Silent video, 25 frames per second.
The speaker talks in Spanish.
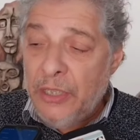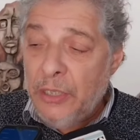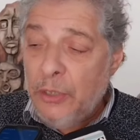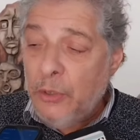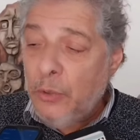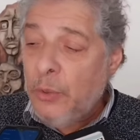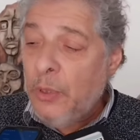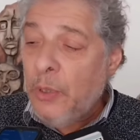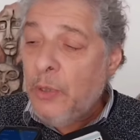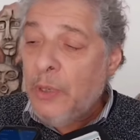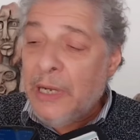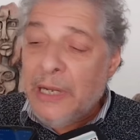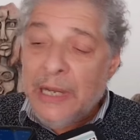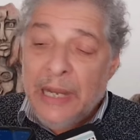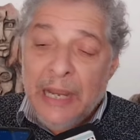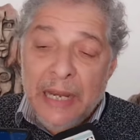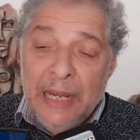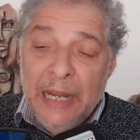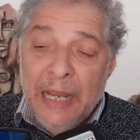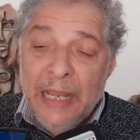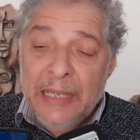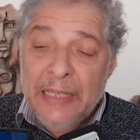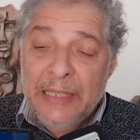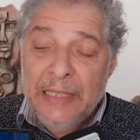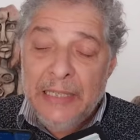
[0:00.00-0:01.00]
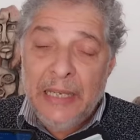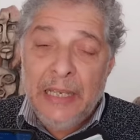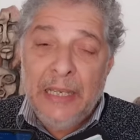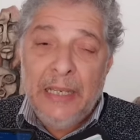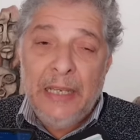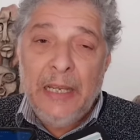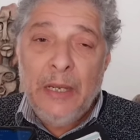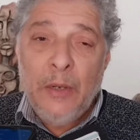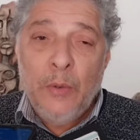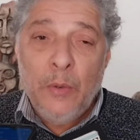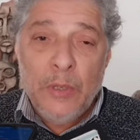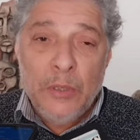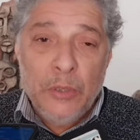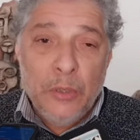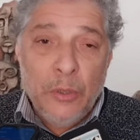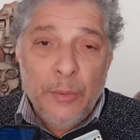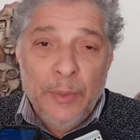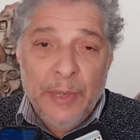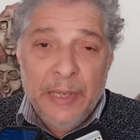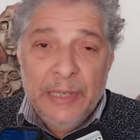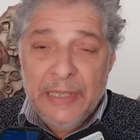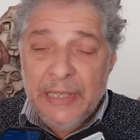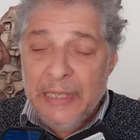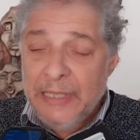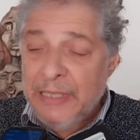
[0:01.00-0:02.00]
tuvieron una ganancia en cuatro
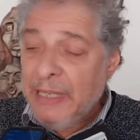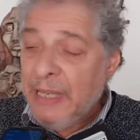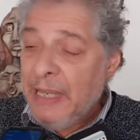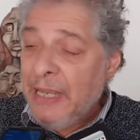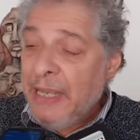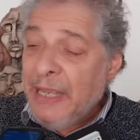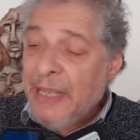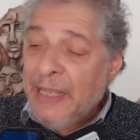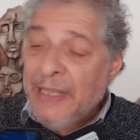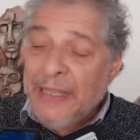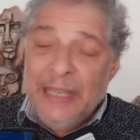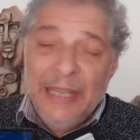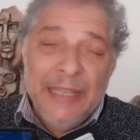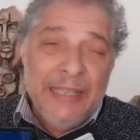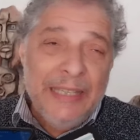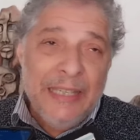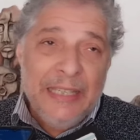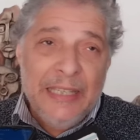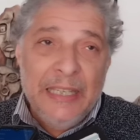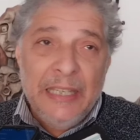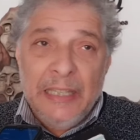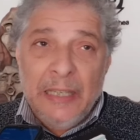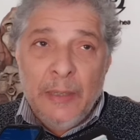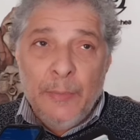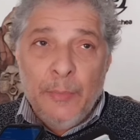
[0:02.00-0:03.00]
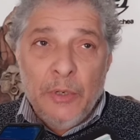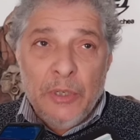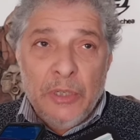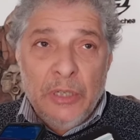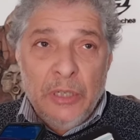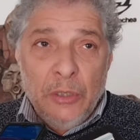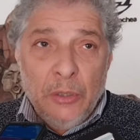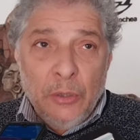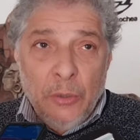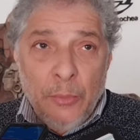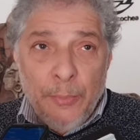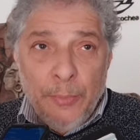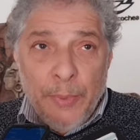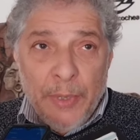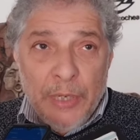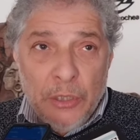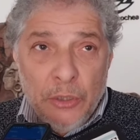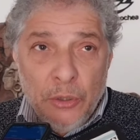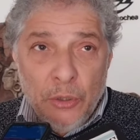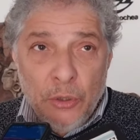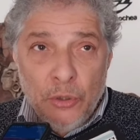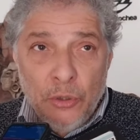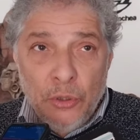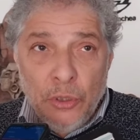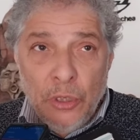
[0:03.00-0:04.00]
meses del 60% en
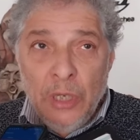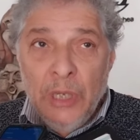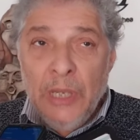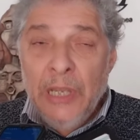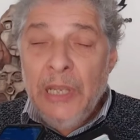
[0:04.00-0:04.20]
pesos